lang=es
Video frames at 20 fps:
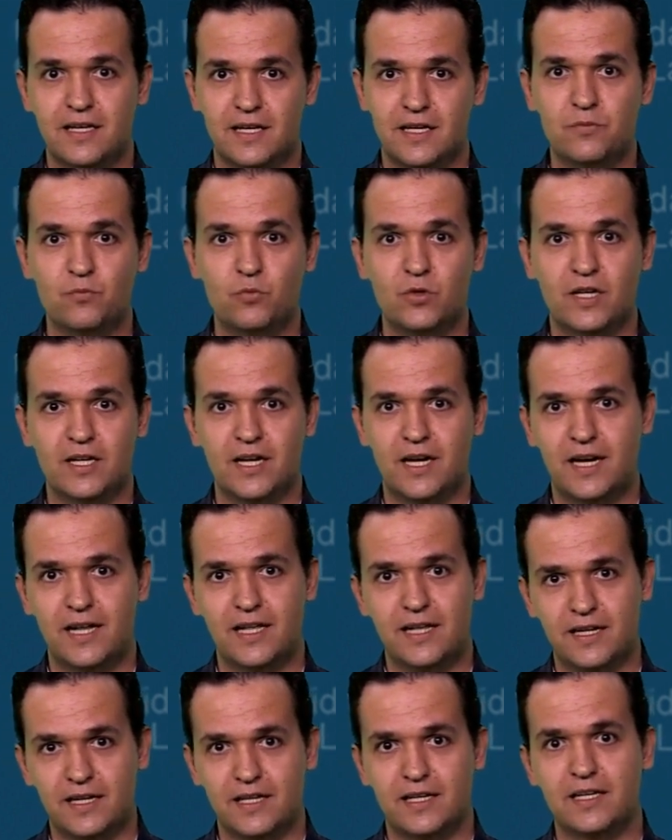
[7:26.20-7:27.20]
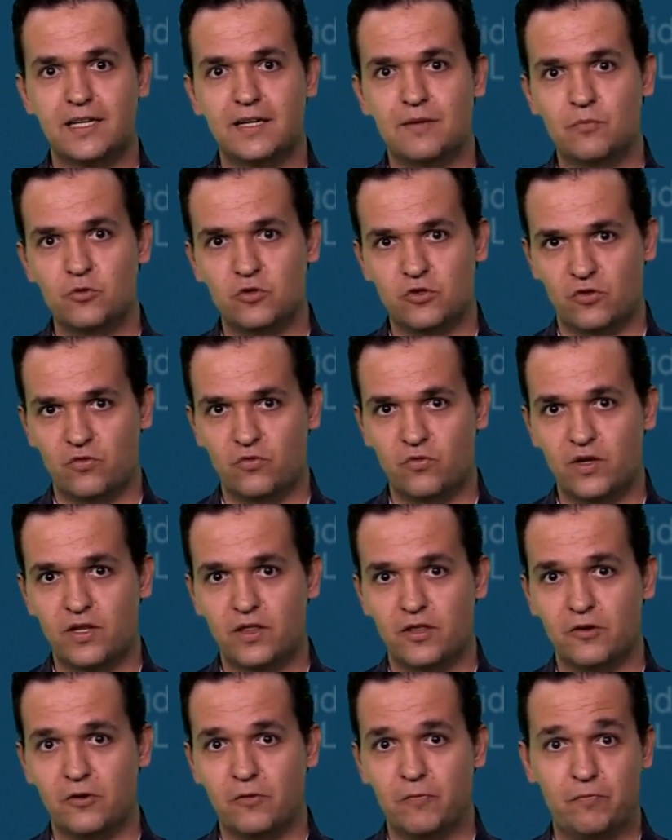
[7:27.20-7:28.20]
es muy cara y requiere mucho
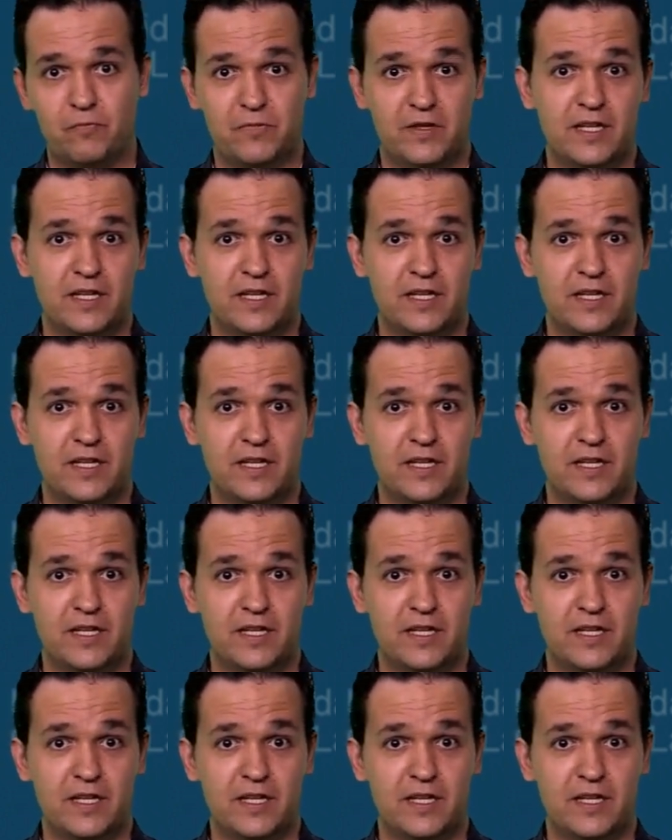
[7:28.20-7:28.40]
esfuerzo.